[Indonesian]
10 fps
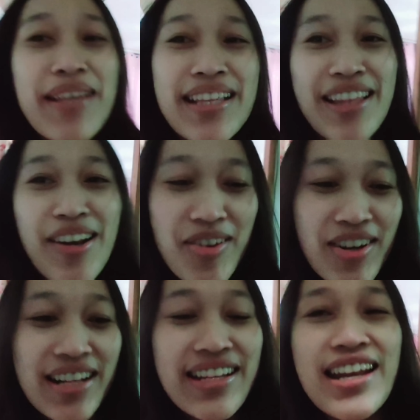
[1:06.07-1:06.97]
bikin telur
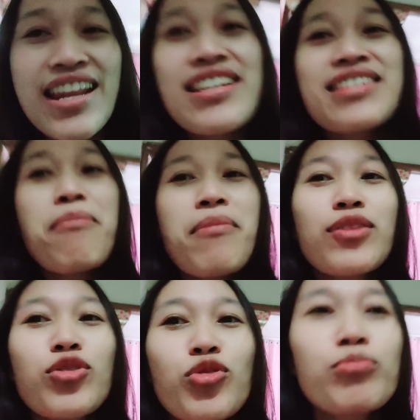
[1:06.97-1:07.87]
dadar
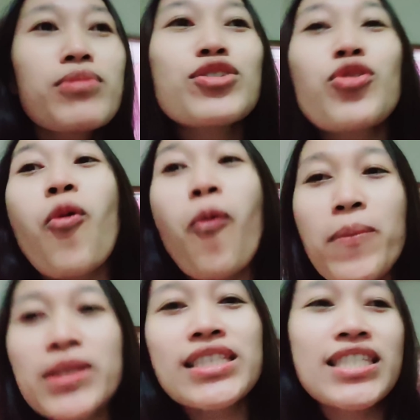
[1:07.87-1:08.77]
sama tumis
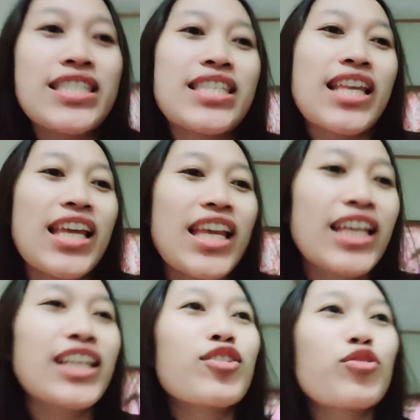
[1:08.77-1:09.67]
kubis
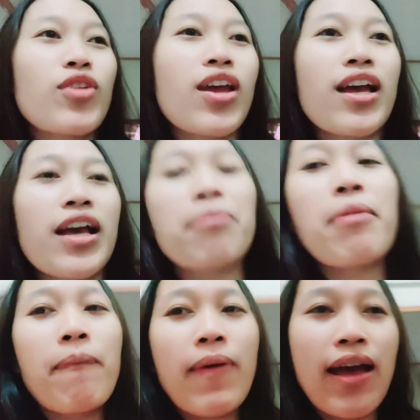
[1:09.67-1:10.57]
gitu ya nggak
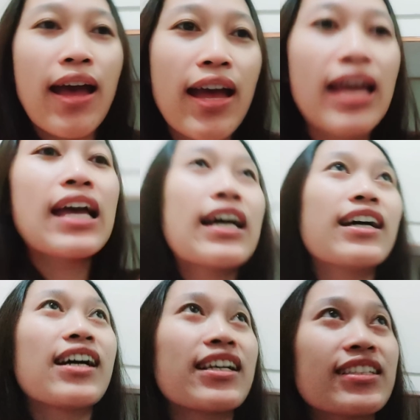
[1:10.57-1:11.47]
apa-apa
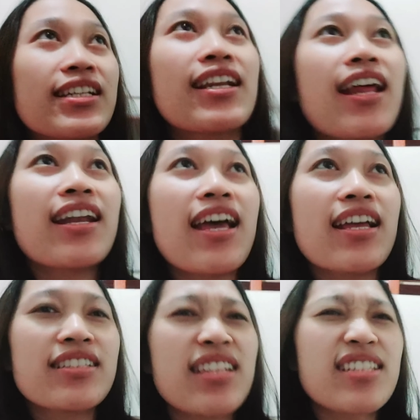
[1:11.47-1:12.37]
uh,
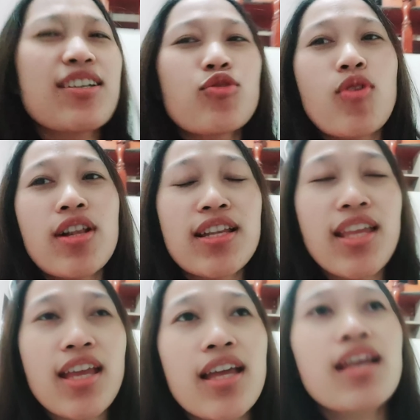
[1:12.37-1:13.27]
sederhanaan saja
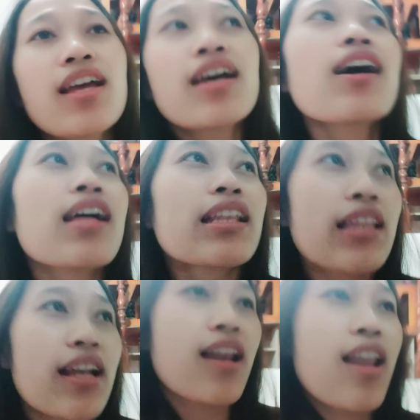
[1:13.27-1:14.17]
soalnya
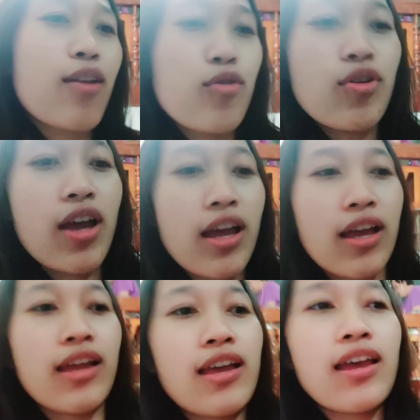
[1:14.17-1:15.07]
terlalu
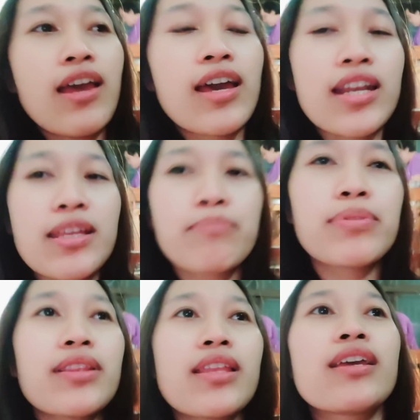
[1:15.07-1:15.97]

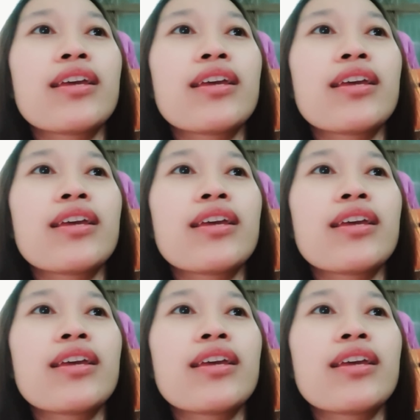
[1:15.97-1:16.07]
ribet